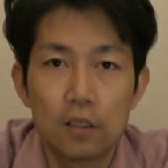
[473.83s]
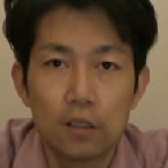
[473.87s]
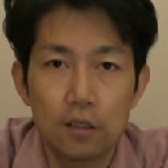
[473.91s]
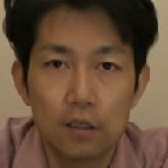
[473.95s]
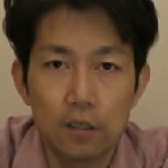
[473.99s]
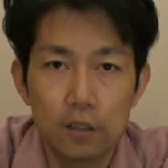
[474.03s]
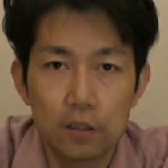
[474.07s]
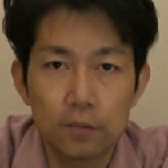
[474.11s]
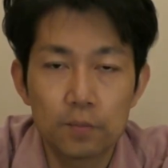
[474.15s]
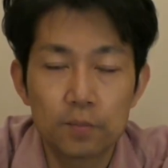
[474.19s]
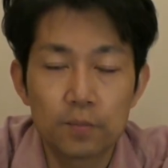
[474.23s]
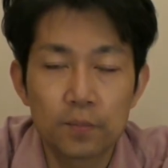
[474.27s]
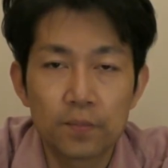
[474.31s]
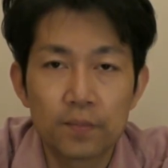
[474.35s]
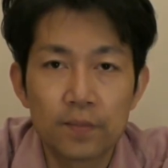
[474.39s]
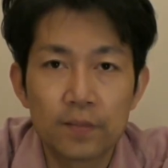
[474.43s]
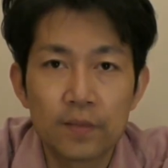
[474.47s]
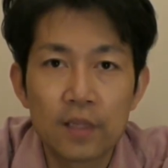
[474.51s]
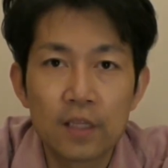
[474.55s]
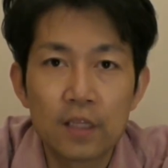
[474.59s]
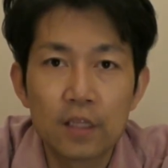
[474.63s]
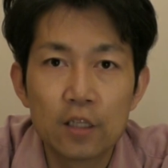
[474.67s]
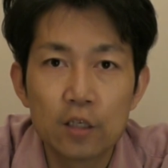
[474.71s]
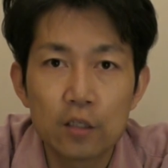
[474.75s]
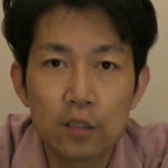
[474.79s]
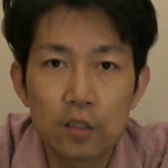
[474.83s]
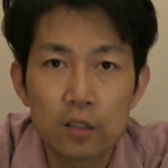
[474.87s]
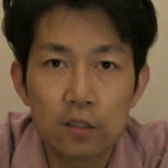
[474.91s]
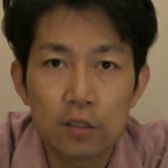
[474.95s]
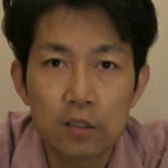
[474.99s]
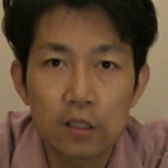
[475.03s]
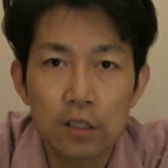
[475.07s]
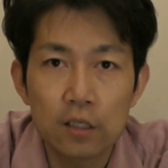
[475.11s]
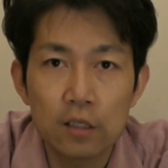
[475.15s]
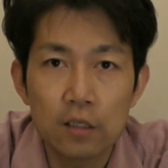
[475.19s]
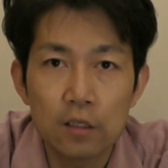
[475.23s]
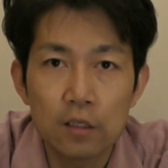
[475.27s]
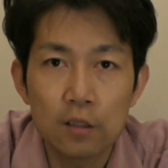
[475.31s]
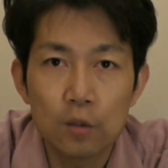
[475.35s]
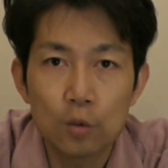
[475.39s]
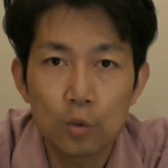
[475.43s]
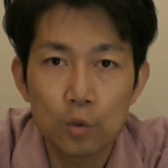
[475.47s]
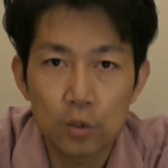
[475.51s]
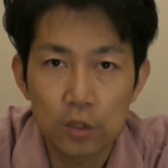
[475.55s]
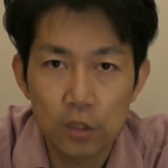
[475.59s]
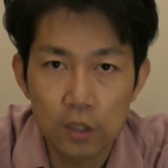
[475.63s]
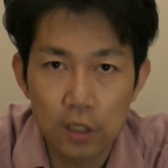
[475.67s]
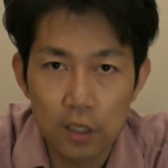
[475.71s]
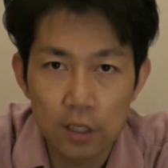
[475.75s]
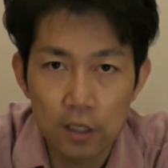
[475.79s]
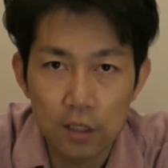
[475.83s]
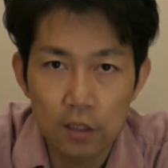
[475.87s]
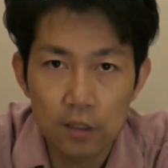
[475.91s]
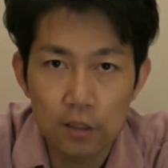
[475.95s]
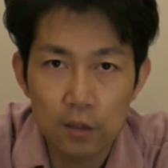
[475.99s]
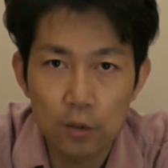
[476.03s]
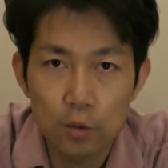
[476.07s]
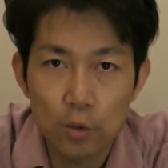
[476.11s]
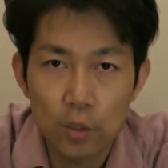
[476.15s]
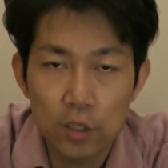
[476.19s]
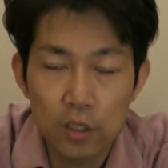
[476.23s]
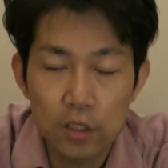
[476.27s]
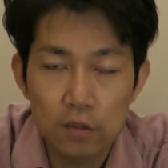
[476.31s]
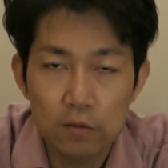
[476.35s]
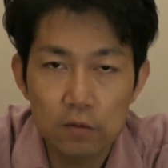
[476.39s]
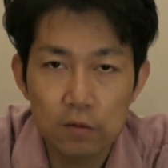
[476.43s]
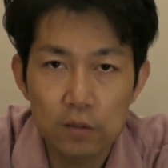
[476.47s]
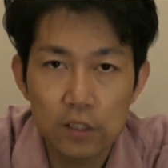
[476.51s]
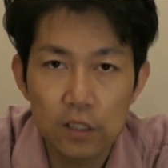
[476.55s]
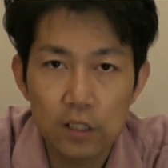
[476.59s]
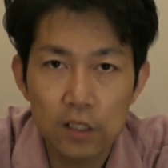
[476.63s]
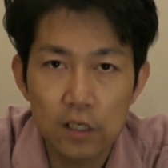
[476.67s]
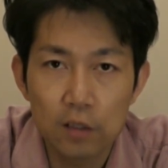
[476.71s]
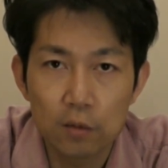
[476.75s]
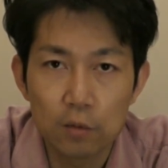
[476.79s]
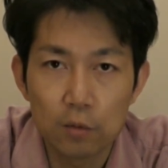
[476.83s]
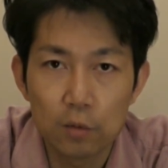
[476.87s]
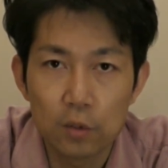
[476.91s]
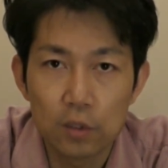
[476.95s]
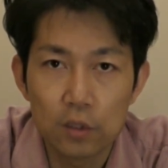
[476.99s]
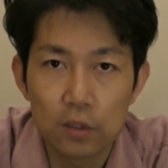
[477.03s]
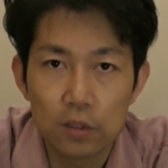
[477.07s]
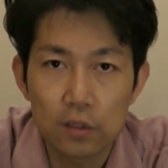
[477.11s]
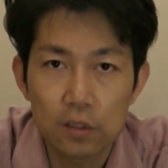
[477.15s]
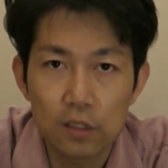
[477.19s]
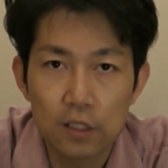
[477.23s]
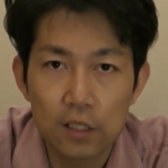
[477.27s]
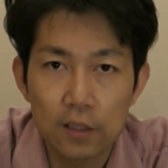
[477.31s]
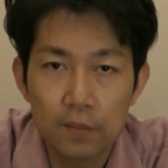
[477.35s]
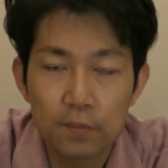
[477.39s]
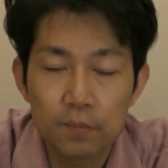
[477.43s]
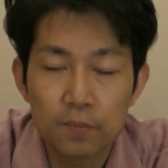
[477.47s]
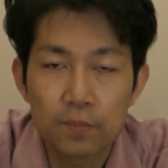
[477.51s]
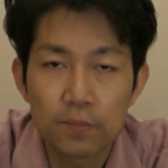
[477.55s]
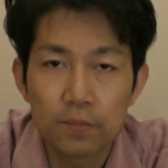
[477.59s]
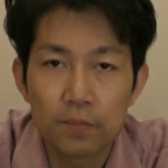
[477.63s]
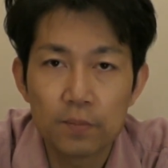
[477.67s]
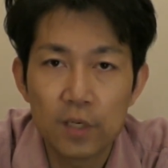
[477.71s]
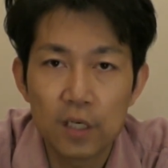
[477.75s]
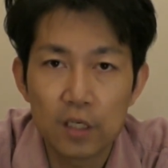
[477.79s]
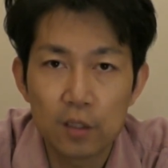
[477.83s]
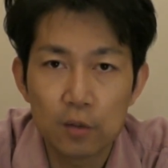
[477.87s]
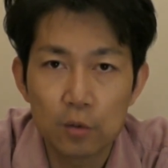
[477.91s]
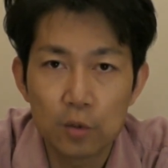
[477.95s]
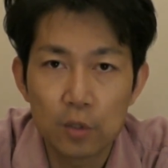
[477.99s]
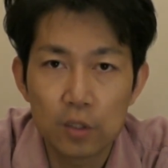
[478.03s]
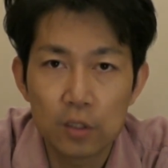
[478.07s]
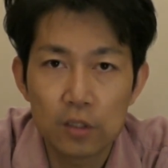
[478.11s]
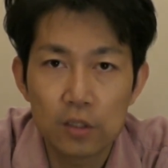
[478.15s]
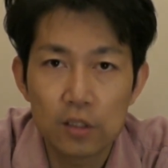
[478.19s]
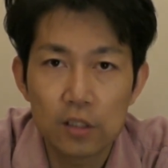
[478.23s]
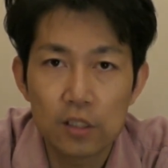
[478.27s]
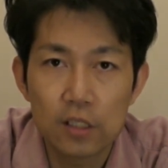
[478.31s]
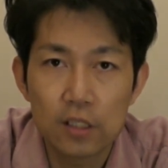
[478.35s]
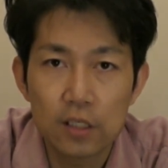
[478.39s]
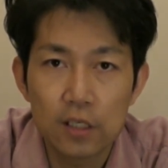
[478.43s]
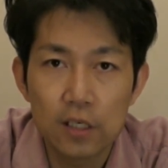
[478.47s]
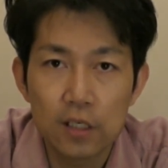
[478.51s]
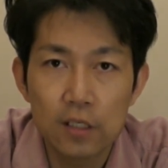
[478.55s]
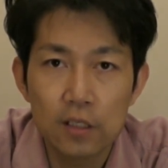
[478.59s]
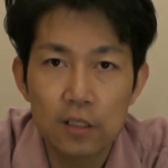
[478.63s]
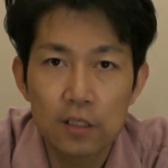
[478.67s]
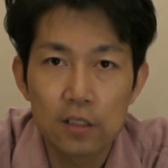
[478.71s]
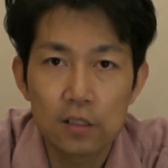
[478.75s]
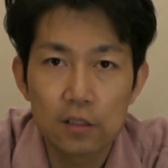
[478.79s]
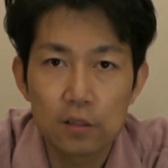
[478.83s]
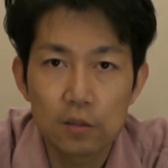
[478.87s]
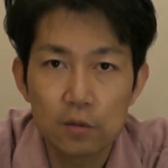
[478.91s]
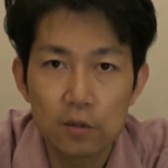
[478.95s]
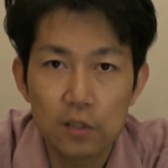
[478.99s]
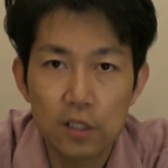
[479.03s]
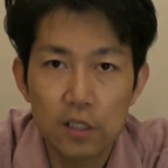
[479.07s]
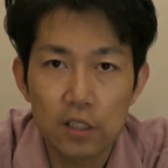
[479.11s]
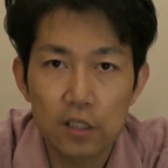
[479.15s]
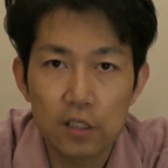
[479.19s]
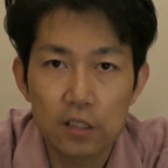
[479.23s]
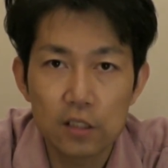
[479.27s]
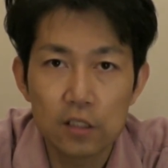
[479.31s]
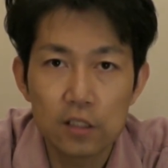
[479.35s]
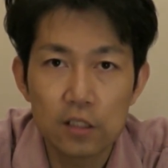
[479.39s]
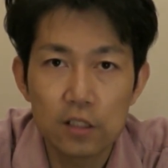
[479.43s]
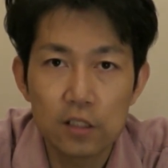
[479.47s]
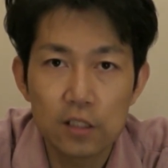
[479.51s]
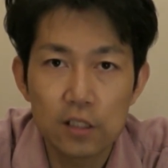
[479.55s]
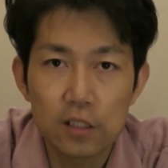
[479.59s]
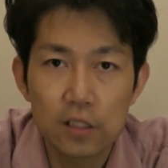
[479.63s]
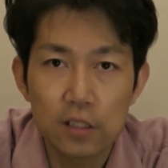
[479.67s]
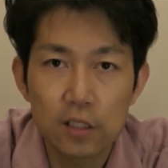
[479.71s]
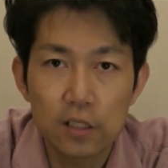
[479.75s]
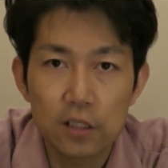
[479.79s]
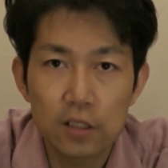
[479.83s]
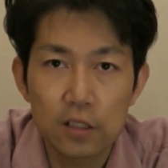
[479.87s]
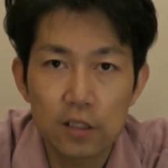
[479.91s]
はい、ではですねこちら 500GB のですねマイクロ SD がすんなり認識され